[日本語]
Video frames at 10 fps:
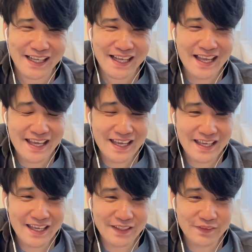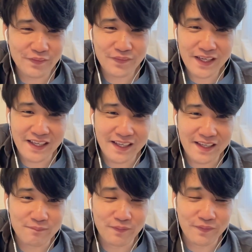えーと、どっからや
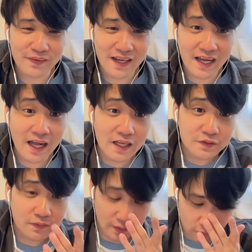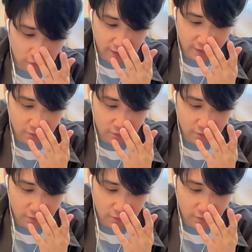もう、あ、あ、そうか、これ、こ